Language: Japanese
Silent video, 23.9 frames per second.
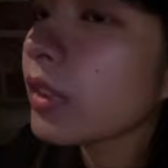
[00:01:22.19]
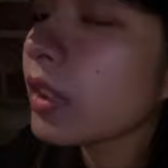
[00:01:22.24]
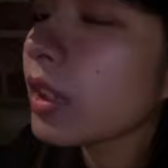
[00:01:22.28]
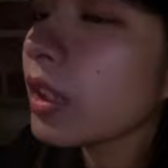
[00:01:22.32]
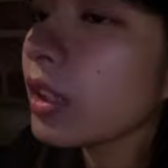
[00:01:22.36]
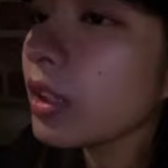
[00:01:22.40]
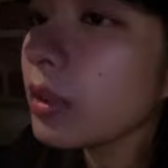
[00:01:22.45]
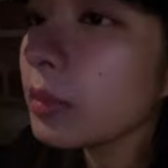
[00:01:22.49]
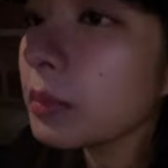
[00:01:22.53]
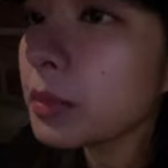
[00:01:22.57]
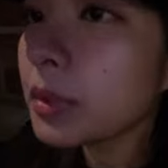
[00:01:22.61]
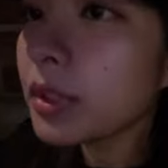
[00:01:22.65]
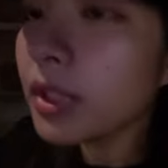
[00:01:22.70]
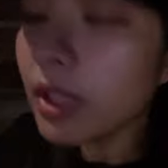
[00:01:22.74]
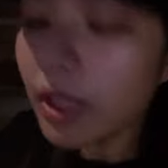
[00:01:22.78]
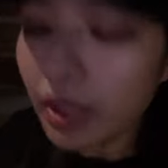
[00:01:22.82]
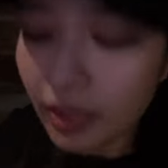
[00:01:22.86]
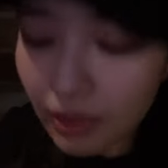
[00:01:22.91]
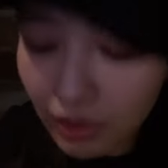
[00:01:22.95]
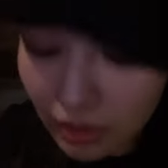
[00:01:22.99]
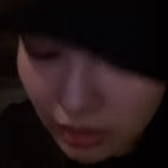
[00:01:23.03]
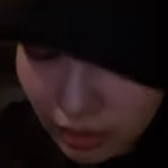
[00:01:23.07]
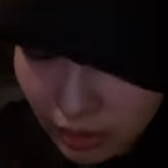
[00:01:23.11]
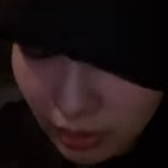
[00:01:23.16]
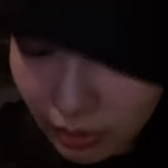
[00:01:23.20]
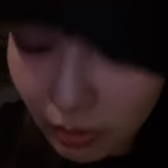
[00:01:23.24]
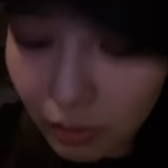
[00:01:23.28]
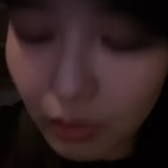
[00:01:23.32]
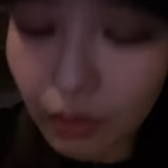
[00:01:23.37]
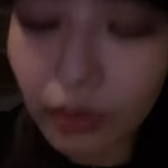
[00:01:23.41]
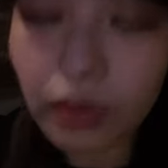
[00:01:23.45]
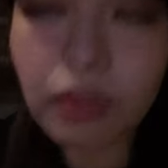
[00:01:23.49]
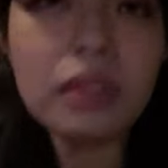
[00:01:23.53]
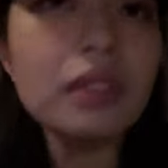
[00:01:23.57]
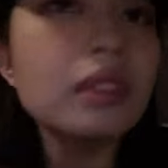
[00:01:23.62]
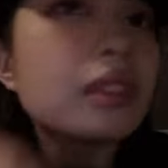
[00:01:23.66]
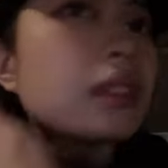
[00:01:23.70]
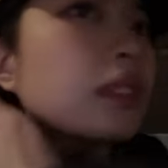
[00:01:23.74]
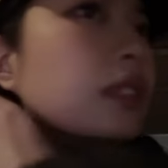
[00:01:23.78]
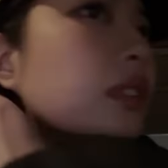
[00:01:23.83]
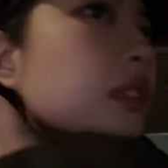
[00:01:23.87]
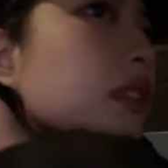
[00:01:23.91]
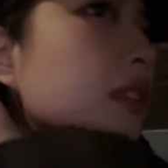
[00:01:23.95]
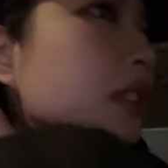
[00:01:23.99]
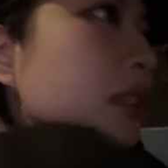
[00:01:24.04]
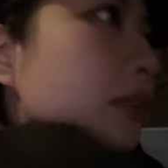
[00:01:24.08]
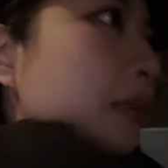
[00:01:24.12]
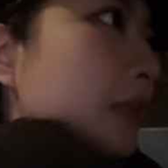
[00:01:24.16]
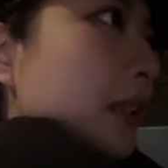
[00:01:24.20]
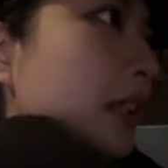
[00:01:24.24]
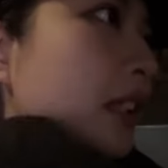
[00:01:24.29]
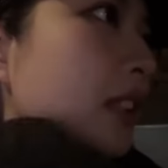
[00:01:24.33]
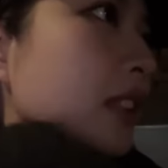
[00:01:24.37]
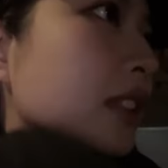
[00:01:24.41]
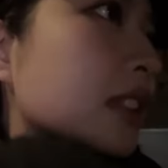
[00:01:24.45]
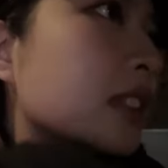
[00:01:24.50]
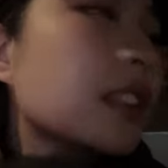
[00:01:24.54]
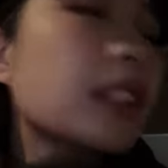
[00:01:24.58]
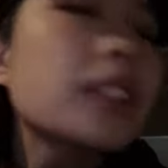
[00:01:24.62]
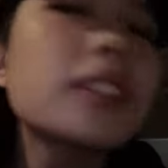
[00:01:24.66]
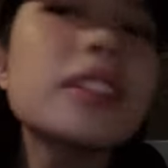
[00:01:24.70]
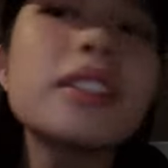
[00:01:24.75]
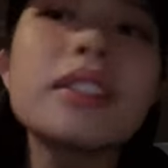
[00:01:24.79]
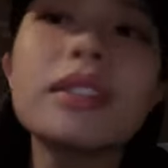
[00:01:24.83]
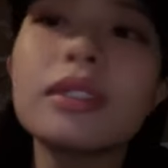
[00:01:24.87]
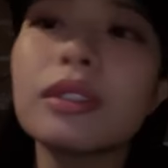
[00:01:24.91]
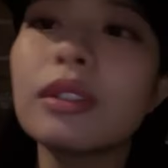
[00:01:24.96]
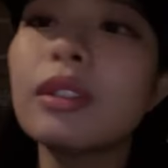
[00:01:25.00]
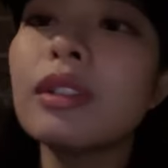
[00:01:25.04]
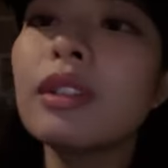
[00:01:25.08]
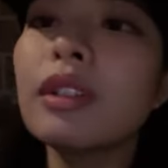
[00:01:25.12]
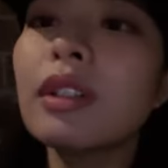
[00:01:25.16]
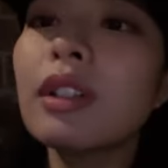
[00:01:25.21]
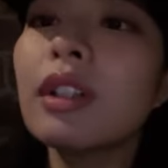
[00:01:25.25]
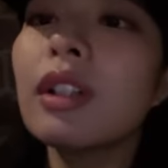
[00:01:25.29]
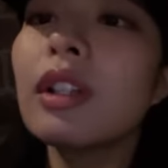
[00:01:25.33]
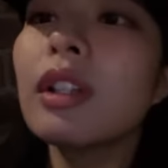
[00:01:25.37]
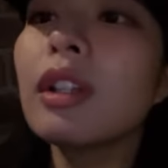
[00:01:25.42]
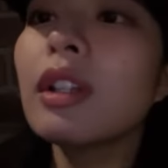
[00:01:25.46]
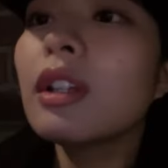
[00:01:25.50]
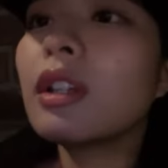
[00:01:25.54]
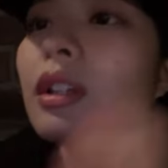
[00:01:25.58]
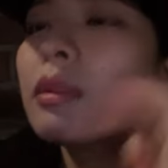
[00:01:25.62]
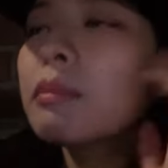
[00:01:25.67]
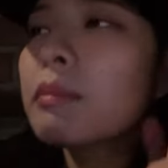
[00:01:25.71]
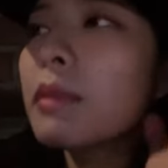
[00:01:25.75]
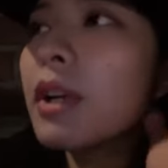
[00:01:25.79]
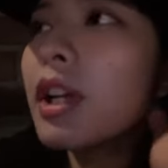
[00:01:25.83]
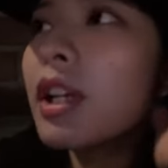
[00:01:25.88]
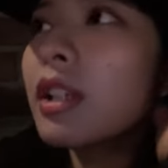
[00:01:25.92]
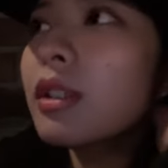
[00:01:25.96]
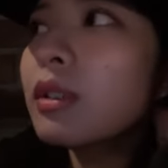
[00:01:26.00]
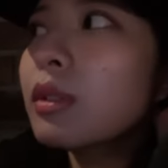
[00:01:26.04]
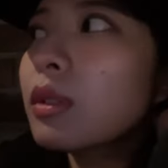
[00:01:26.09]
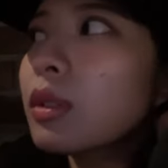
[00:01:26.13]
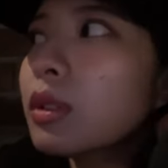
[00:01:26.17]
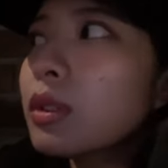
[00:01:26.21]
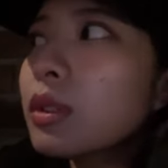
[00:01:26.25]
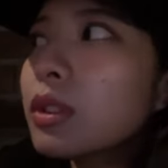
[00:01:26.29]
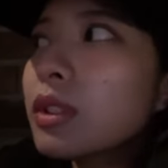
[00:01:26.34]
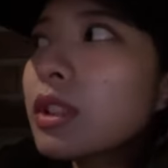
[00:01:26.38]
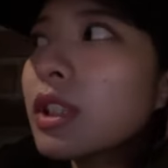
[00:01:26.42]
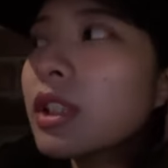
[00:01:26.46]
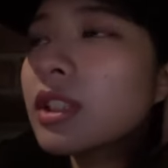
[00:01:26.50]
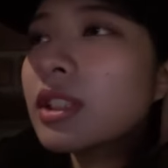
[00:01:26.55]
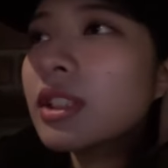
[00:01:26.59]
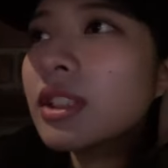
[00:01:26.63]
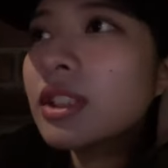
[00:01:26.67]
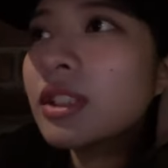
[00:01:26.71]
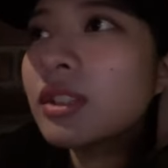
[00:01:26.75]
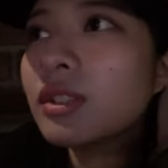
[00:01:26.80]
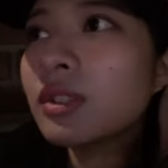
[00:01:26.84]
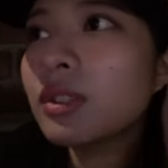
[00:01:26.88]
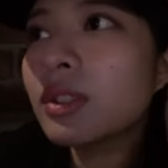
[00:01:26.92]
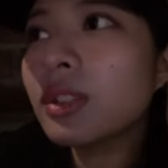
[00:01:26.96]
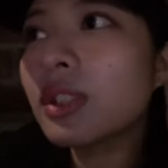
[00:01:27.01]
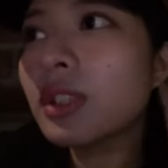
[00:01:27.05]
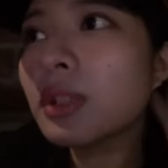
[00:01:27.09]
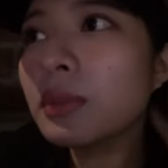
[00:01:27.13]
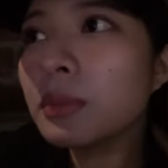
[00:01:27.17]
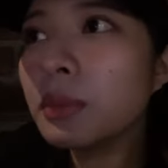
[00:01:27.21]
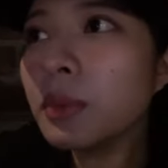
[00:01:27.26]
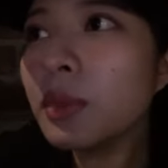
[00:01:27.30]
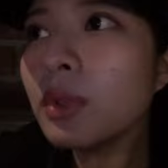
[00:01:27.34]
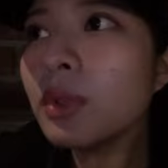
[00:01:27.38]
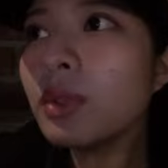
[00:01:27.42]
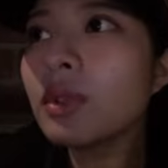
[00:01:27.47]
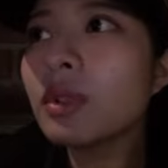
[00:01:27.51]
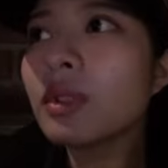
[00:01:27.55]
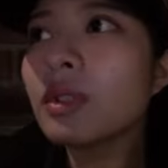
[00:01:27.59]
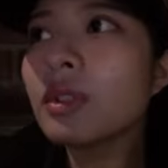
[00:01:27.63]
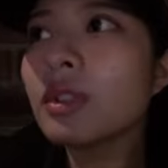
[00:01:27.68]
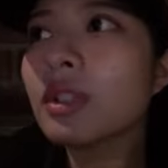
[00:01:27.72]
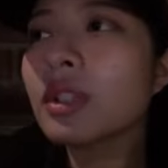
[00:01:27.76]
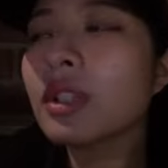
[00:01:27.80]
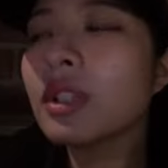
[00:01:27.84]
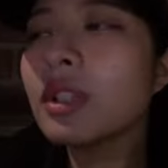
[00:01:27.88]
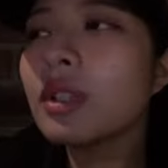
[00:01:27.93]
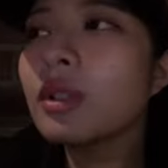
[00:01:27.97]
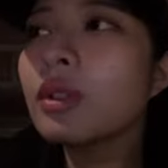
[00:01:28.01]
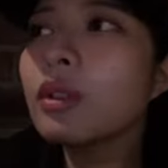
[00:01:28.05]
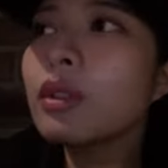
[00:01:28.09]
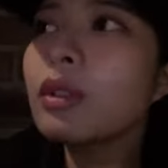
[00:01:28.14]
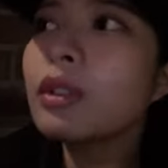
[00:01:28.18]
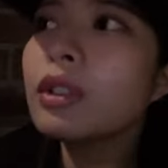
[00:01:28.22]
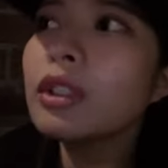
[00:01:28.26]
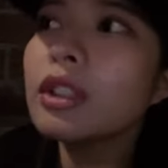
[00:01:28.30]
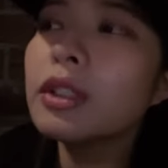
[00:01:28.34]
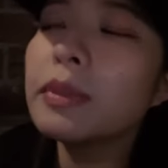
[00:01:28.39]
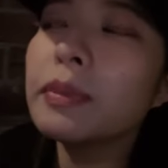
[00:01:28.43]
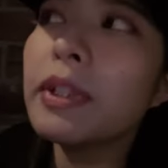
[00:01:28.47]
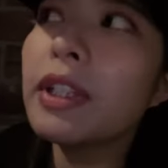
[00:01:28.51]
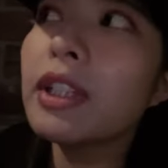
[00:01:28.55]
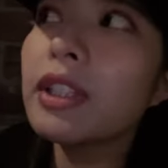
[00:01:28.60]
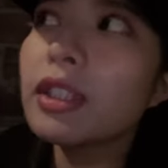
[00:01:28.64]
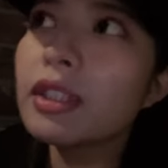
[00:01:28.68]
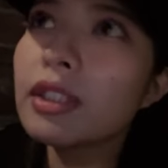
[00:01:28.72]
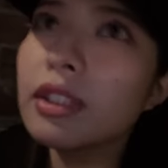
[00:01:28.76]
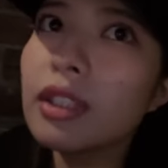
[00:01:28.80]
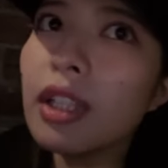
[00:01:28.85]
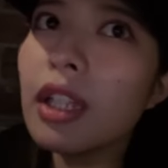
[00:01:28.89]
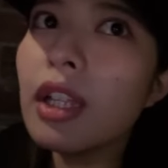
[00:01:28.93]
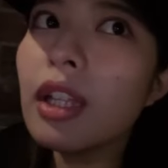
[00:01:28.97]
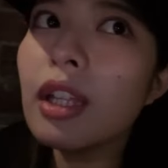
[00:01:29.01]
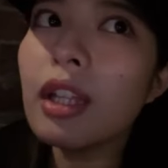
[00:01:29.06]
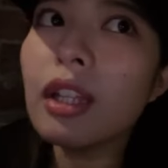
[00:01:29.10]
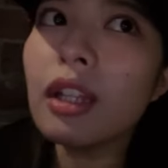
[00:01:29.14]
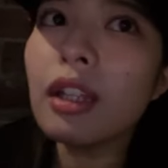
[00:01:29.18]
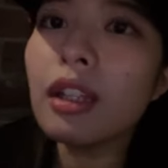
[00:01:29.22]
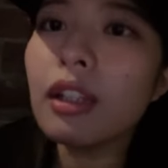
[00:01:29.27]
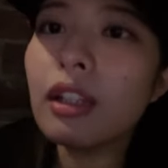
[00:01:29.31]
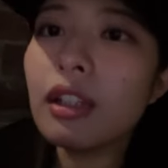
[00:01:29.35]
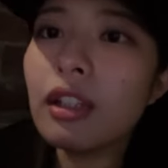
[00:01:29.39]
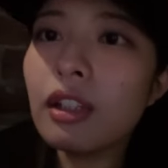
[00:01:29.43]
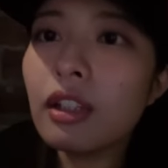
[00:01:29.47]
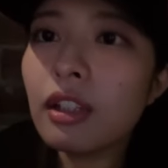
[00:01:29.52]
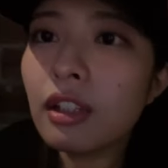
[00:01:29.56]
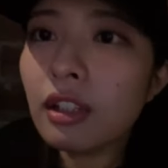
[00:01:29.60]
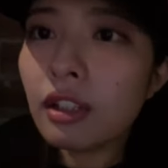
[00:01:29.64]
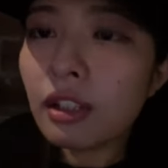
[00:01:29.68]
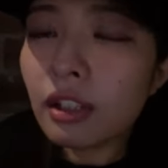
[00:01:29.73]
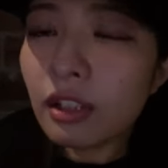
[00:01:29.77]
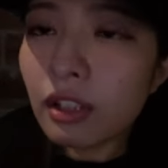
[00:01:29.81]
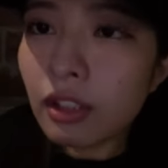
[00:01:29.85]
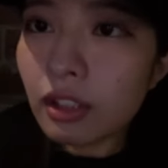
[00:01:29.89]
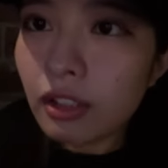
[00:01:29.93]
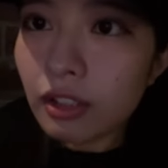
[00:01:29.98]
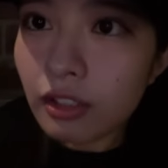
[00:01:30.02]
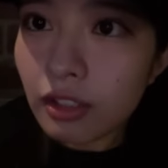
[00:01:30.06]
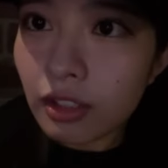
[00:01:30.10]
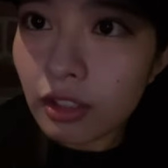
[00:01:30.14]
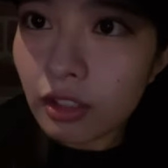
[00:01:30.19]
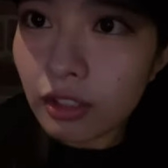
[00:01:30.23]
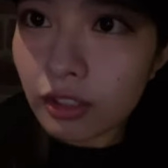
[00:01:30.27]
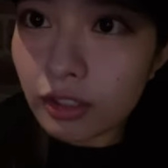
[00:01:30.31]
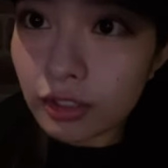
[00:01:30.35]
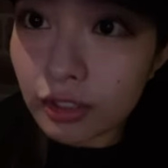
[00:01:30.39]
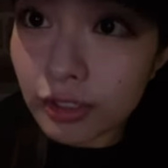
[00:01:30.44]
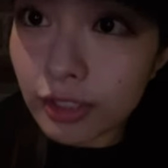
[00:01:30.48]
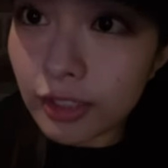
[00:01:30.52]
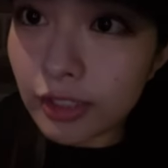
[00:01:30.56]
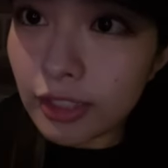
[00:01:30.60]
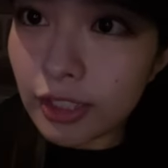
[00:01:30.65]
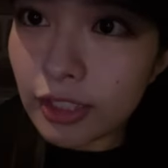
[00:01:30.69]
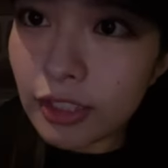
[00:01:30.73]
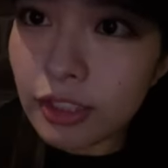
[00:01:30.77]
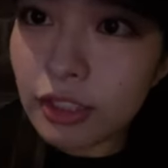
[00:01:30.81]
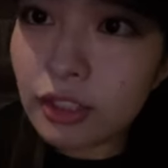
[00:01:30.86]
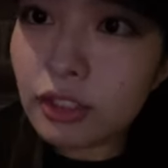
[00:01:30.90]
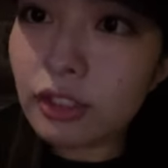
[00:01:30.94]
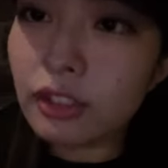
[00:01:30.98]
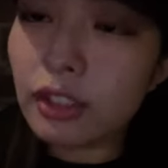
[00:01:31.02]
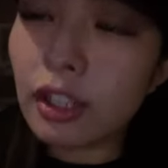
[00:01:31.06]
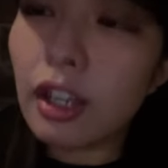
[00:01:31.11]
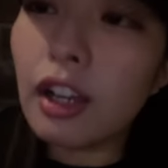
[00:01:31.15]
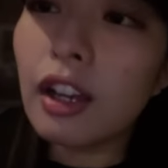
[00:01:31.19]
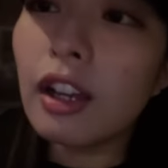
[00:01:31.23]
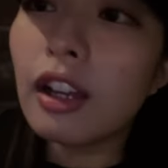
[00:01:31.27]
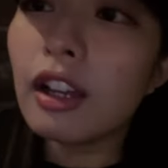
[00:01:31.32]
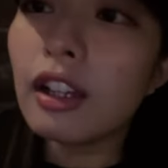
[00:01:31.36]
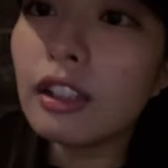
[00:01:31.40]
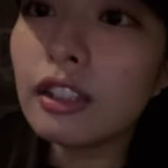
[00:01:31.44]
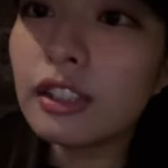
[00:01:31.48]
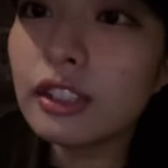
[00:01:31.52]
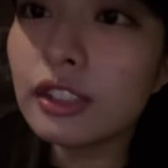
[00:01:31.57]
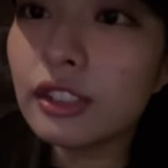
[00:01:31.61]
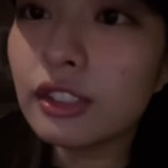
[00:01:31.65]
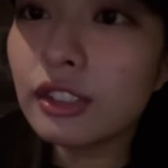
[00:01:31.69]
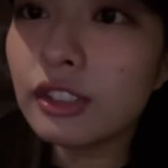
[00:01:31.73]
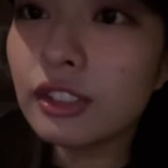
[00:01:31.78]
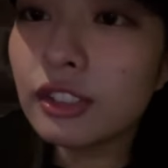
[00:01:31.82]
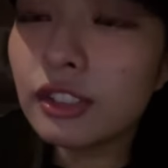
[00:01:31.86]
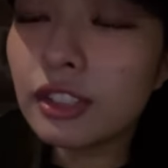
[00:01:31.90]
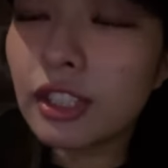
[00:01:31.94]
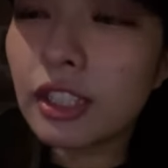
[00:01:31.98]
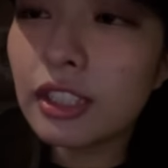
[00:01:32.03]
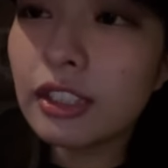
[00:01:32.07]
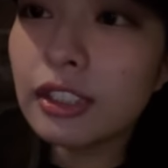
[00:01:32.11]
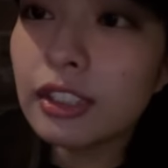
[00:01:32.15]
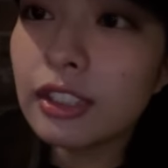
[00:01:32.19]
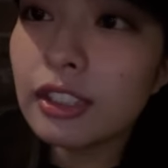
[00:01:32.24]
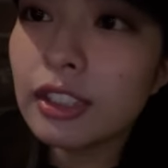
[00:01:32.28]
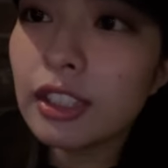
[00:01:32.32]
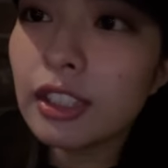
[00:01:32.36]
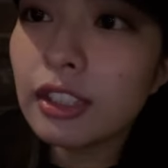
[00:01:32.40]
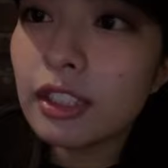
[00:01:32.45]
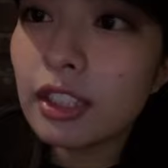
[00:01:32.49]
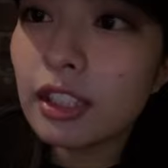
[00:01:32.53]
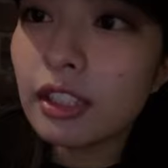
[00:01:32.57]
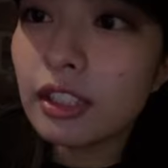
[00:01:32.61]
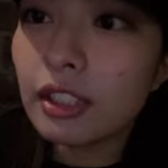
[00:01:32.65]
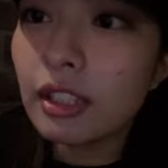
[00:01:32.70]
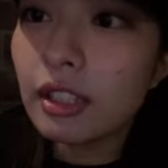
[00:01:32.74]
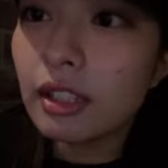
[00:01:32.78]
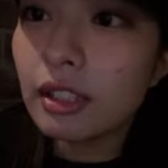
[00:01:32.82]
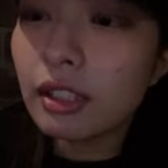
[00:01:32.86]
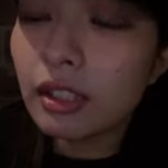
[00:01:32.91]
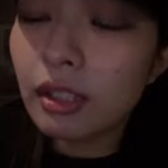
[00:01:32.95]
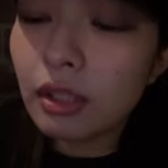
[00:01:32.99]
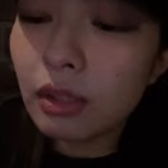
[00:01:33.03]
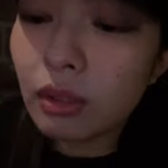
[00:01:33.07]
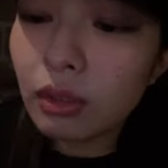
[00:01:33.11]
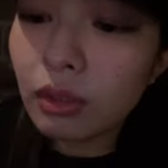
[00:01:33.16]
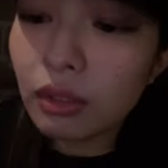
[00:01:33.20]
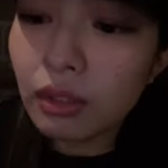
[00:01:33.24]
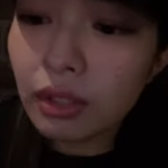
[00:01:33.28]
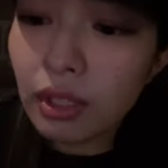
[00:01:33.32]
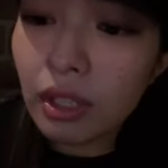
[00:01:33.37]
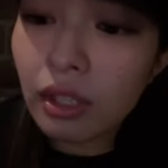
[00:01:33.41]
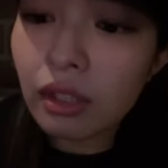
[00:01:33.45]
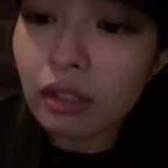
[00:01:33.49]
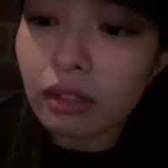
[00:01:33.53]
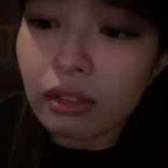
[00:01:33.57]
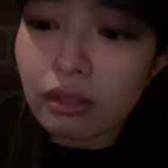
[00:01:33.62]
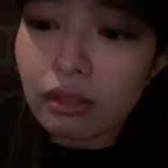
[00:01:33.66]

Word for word: いやでも舞台って基本自明クですよ前の「オットタクシー」の時も基本自明クでなんか突き出しとかそういう感じだったんで基本ね